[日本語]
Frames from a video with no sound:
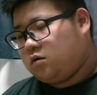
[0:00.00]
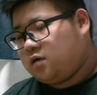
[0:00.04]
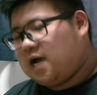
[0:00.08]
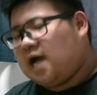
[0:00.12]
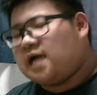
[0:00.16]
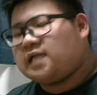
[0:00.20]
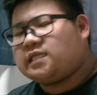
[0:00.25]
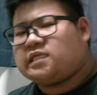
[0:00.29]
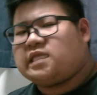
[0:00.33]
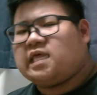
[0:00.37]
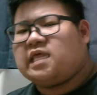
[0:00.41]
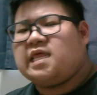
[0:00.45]

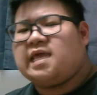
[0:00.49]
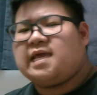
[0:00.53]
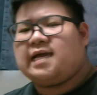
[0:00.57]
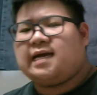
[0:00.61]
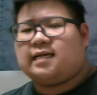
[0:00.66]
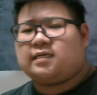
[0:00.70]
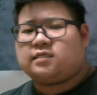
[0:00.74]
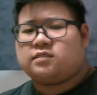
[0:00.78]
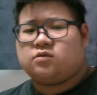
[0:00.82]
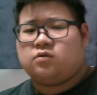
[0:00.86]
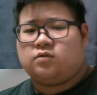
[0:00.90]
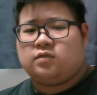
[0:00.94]
買ってねえか
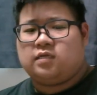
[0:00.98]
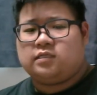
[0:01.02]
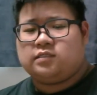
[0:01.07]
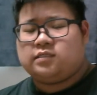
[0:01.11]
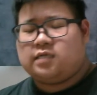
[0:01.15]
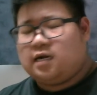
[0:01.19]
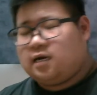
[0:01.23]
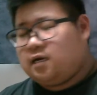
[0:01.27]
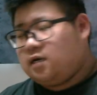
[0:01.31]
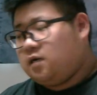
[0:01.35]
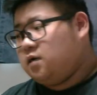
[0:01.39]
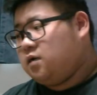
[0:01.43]
ら、そんな奴
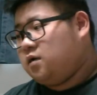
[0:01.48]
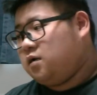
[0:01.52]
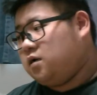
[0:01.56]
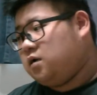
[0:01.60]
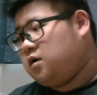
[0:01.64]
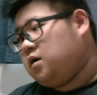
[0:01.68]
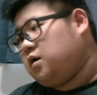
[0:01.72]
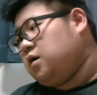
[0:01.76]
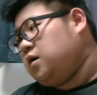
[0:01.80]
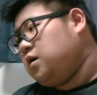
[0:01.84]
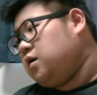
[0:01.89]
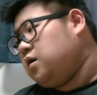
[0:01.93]
ら。う
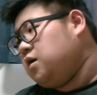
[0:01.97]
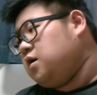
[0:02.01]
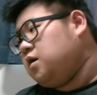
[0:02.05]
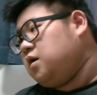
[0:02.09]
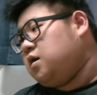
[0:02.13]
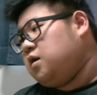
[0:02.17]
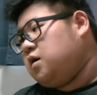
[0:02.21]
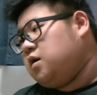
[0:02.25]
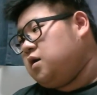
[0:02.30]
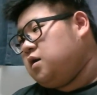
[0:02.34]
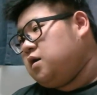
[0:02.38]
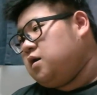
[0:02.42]

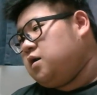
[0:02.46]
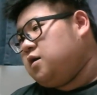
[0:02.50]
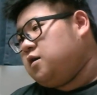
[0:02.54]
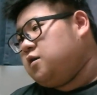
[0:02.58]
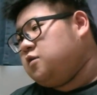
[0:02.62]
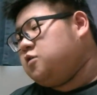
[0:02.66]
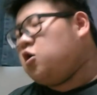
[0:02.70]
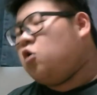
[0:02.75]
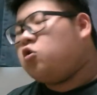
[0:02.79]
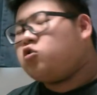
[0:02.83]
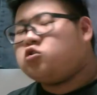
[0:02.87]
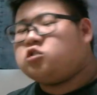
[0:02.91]

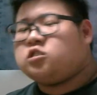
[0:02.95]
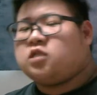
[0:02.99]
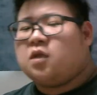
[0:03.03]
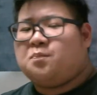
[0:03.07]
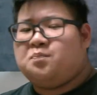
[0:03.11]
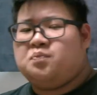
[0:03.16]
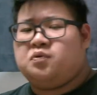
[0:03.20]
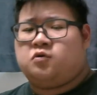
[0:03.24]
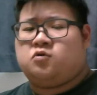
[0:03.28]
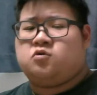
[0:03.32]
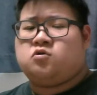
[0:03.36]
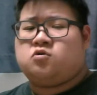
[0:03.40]
ん。よくて
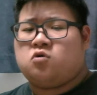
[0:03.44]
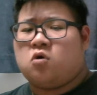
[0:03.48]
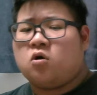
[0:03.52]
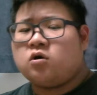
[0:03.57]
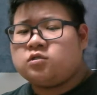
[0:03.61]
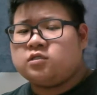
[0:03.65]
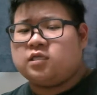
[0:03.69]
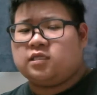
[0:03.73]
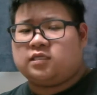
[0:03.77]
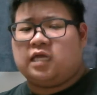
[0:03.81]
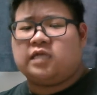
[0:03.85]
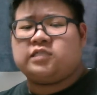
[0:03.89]

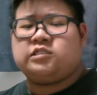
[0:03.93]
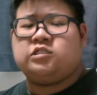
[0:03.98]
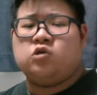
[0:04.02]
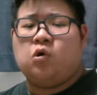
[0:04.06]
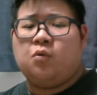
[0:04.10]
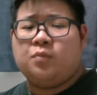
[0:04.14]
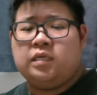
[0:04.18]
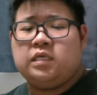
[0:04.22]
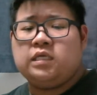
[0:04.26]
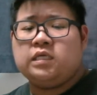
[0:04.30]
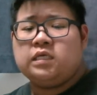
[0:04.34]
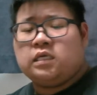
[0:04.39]
ブックオフで立ち読
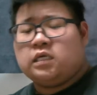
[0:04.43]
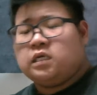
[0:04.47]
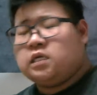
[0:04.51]
み。